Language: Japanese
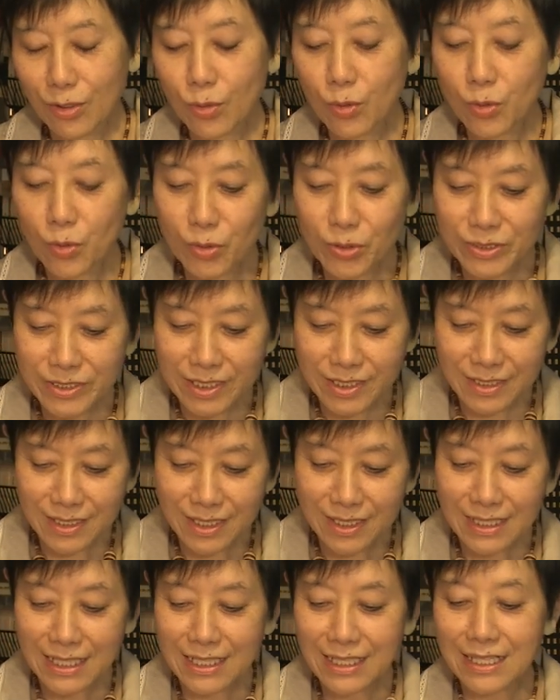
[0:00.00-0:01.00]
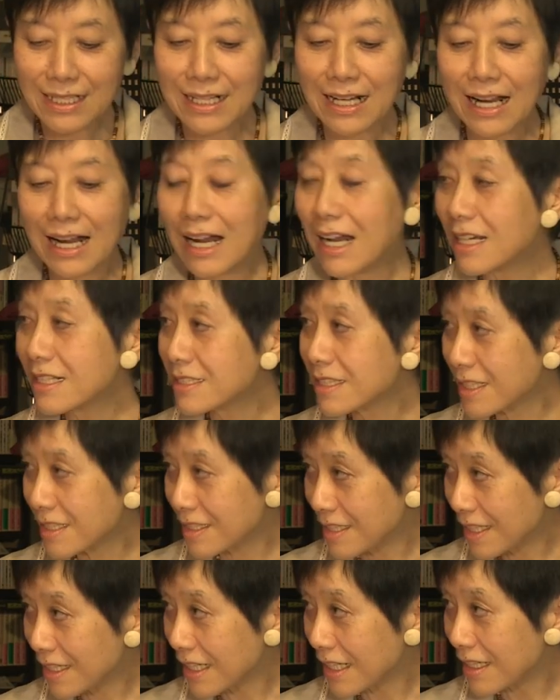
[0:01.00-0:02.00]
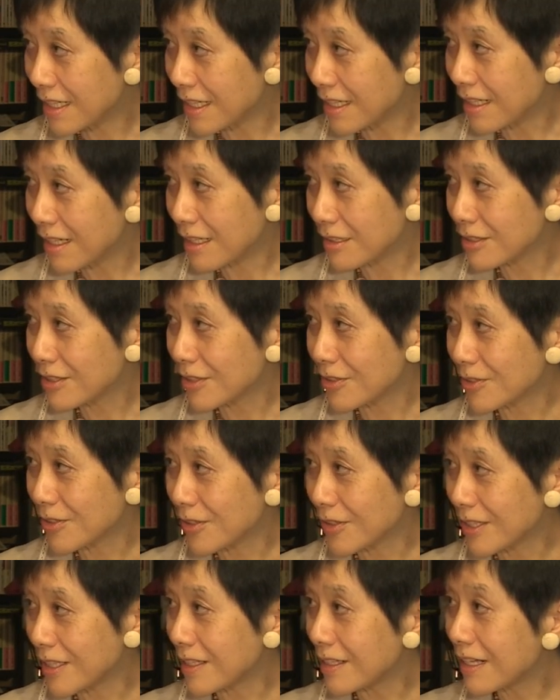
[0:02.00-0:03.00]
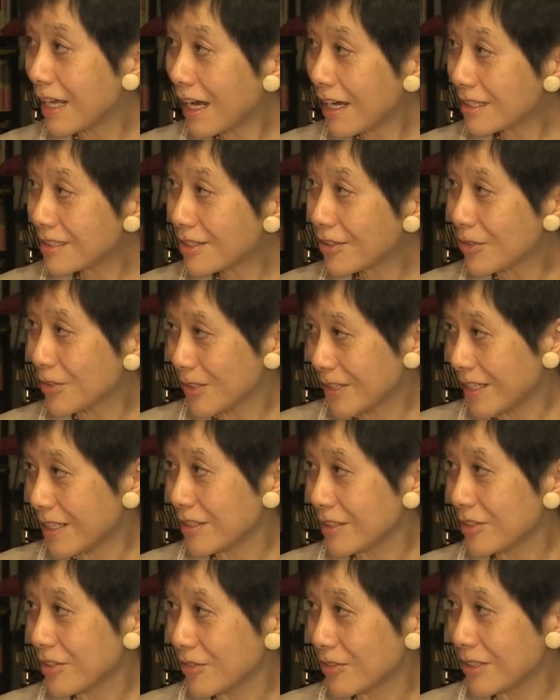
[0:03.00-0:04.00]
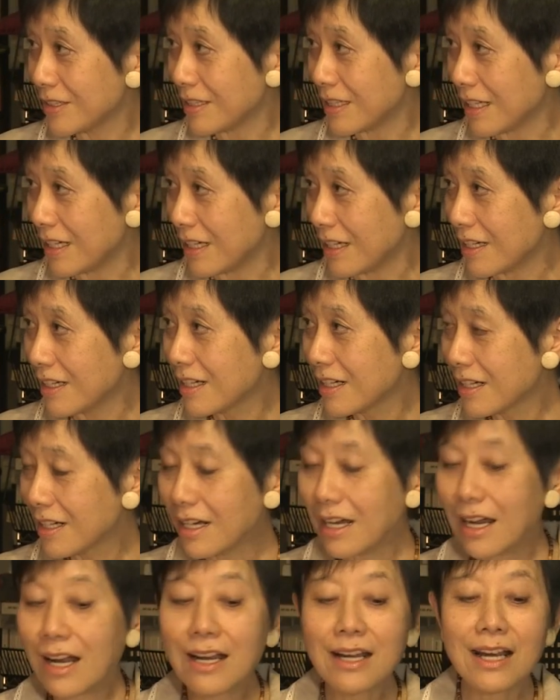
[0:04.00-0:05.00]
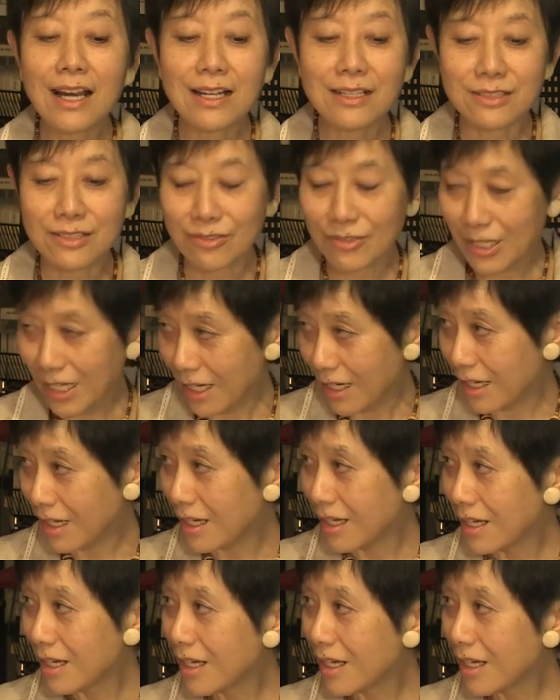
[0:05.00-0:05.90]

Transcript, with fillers: こうしたらいいかああしたらいいかっていう時に何を基準に考えるのか、はい、